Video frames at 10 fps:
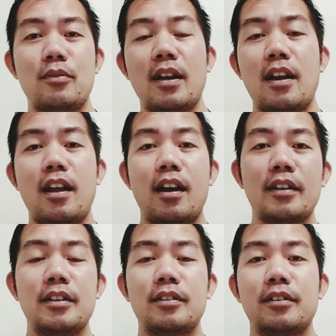
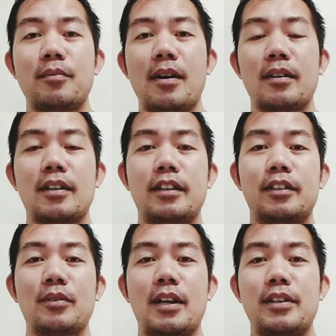nanalangin, di ba, ng
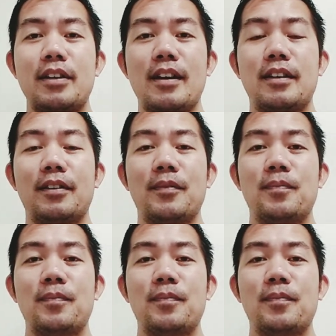ganito, ganyan.